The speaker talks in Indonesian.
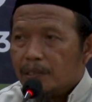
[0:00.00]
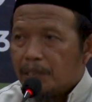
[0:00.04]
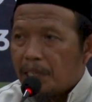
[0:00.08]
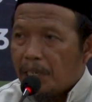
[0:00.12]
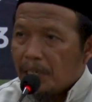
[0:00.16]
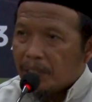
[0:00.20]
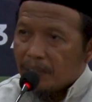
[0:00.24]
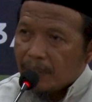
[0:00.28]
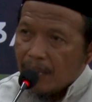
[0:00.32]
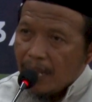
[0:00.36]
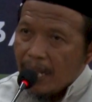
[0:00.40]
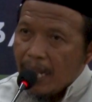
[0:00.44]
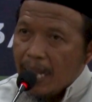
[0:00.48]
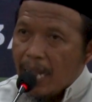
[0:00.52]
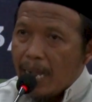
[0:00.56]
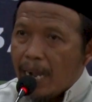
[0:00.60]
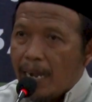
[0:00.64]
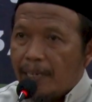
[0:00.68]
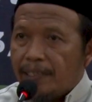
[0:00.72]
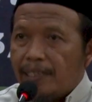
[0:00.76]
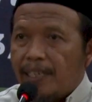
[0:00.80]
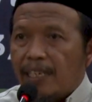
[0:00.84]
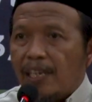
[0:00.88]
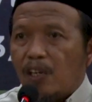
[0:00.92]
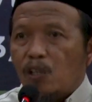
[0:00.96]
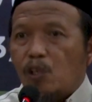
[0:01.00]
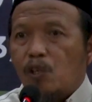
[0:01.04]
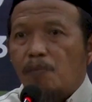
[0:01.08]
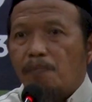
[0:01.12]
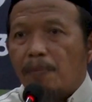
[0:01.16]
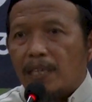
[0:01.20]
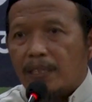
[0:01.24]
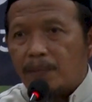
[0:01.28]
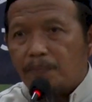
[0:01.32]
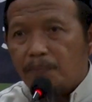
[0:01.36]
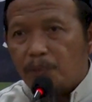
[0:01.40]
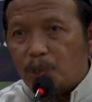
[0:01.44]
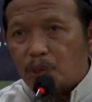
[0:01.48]
Kita adalah
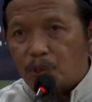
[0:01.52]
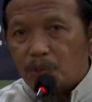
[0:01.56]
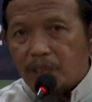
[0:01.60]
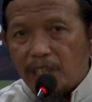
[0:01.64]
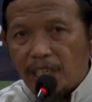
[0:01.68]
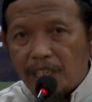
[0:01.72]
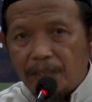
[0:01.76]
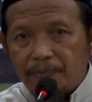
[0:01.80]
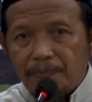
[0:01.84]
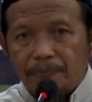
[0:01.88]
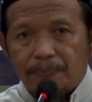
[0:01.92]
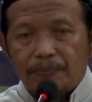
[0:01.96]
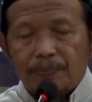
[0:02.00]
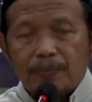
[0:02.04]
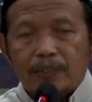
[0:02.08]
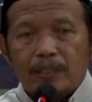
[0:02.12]
umat muslim,